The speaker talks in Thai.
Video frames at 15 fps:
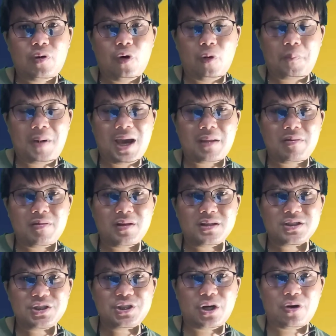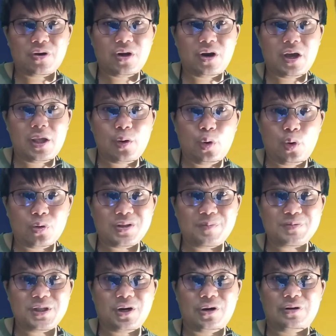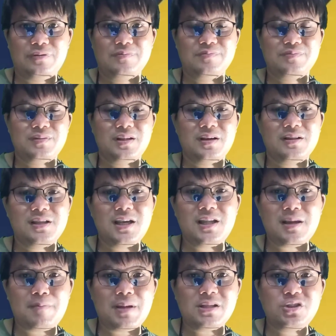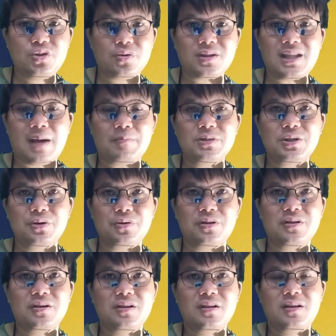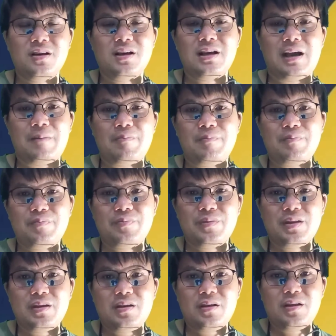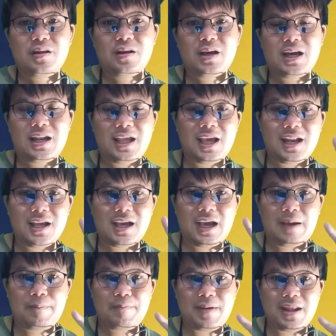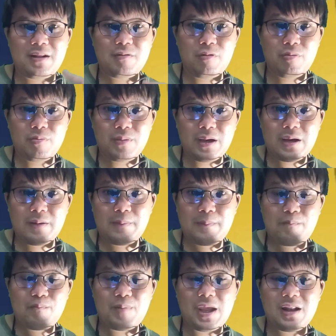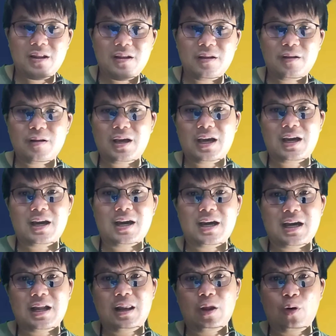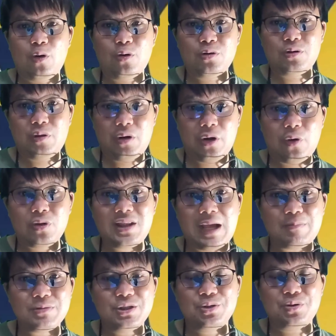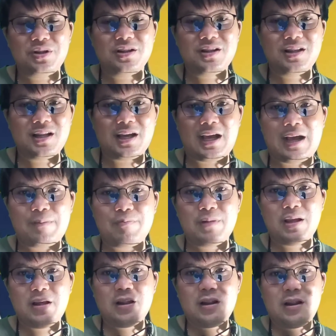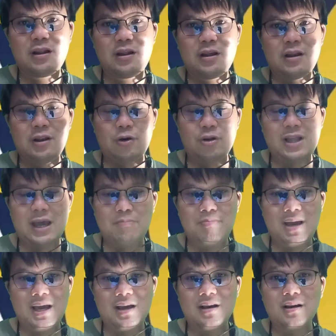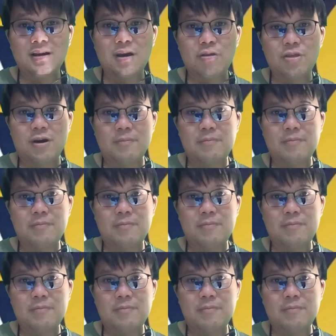26,262 ที่จะเป็นจุดต่ำสุดกับอันนี้นะครับเป็นโลต่ำสุดนะครับโลถัดมาก็คือ